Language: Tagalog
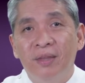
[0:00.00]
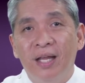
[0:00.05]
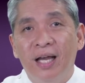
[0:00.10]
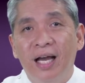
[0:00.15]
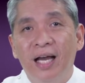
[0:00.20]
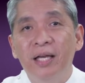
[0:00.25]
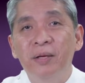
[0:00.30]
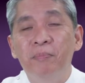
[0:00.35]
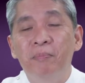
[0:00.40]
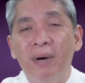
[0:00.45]

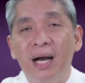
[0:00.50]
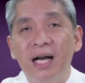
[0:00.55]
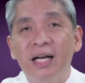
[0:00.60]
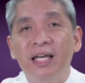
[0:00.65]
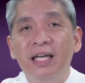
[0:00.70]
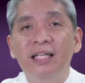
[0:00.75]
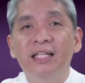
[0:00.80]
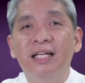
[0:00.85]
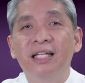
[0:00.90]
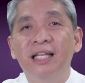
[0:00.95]
ay
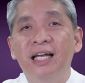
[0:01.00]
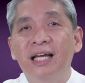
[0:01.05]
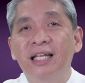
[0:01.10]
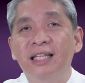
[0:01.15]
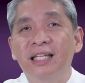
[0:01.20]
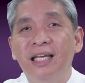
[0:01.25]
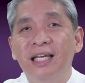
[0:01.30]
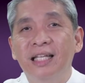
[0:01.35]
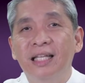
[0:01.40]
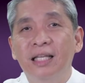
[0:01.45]
makita
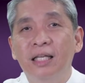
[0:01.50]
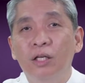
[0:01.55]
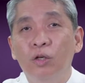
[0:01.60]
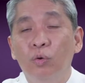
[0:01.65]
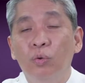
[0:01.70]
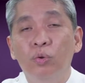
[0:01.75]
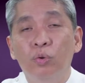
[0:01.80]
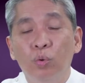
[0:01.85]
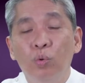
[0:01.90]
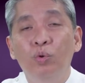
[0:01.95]
natin
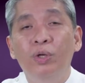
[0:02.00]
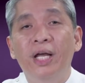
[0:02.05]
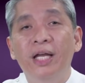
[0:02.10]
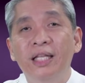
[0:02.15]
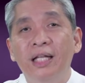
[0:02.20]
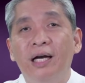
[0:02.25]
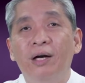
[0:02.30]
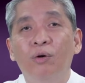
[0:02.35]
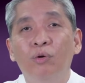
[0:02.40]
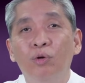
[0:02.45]
yung tunay
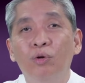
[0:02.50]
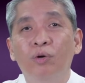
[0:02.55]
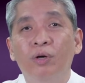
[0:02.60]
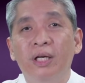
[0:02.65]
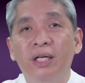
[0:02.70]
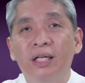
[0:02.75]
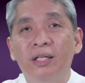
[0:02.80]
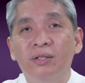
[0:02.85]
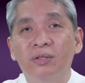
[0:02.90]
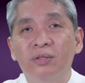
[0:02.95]
na kahulugan
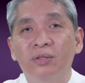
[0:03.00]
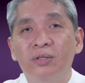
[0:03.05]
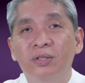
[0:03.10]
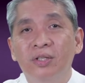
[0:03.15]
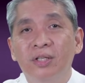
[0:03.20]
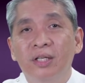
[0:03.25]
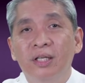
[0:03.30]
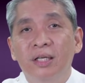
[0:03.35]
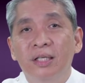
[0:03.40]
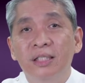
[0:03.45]
nito
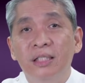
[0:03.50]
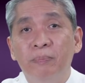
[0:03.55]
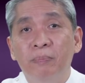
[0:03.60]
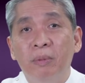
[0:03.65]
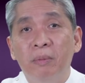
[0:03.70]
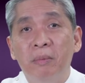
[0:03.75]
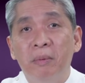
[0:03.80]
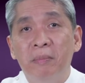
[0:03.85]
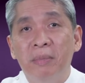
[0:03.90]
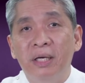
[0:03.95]
sa
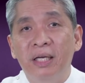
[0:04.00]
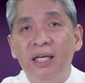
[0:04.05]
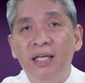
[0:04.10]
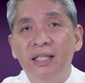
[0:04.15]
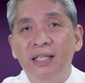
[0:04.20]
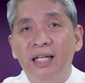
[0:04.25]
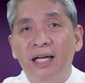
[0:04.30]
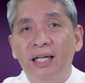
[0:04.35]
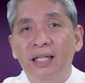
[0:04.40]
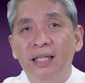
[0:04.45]

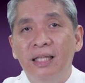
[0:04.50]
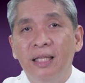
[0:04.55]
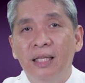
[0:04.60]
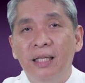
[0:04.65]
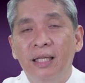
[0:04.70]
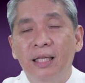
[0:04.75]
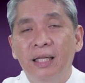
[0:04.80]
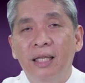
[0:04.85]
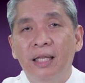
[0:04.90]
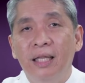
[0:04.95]
pamamagitan
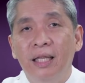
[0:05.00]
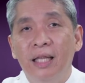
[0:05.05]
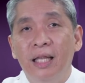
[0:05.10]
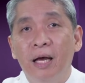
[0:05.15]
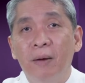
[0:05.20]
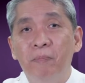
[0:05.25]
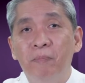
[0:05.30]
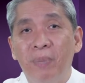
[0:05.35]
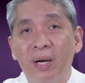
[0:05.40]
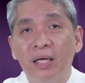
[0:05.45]

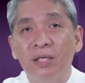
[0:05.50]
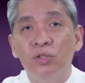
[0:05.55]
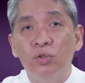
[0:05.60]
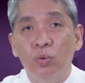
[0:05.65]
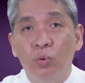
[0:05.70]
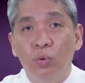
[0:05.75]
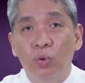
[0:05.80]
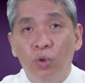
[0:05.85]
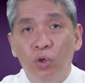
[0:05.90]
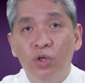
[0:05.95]
ng
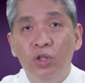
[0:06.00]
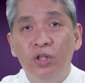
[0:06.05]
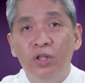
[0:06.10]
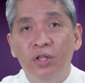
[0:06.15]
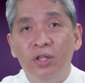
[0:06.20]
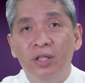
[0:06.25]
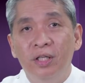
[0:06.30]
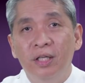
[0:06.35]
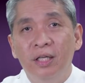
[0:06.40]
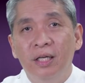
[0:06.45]
pagsunod
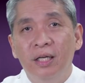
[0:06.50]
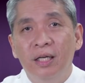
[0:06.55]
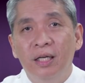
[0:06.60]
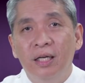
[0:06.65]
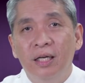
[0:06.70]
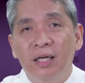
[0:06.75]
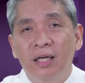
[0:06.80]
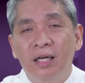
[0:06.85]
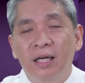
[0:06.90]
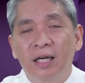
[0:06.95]

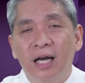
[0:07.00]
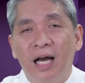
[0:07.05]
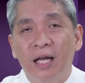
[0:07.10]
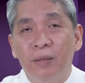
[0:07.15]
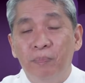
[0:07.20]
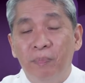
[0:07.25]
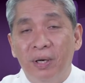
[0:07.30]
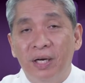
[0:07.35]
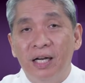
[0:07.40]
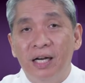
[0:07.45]
at
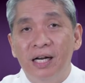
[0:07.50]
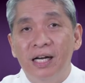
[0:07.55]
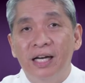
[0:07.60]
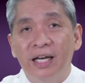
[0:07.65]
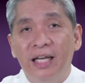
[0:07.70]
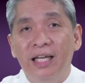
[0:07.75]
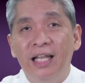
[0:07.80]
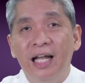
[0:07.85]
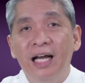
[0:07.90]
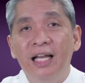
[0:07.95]

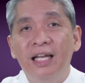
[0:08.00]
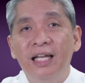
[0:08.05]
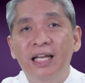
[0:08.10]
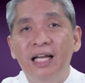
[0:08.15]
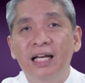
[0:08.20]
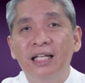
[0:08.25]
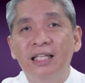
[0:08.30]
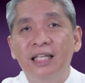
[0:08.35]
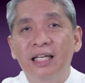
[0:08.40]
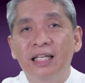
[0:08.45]
pagkakakilala
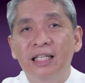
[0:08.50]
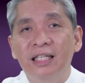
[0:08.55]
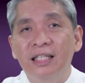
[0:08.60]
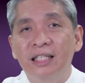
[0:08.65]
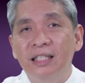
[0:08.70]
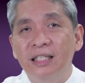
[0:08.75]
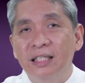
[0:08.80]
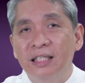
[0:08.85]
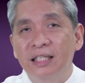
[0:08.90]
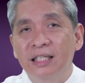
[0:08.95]
natin
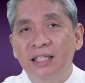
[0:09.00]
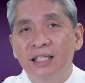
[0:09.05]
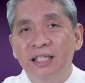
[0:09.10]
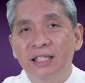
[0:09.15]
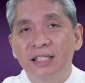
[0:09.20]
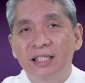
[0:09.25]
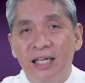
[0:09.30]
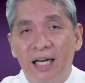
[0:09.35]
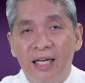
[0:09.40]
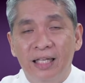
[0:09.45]

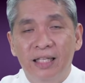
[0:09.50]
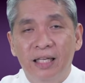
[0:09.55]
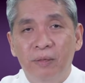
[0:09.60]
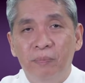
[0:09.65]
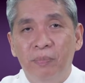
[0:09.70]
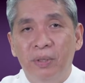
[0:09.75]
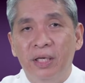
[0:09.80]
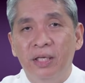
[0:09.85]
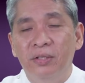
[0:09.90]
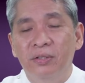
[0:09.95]
sa ating
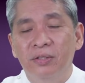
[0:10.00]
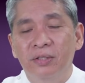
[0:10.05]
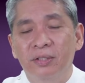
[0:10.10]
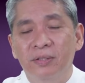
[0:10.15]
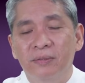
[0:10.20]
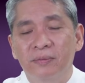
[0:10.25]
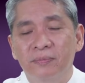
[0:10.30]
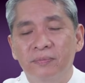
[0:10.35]
Panginoon.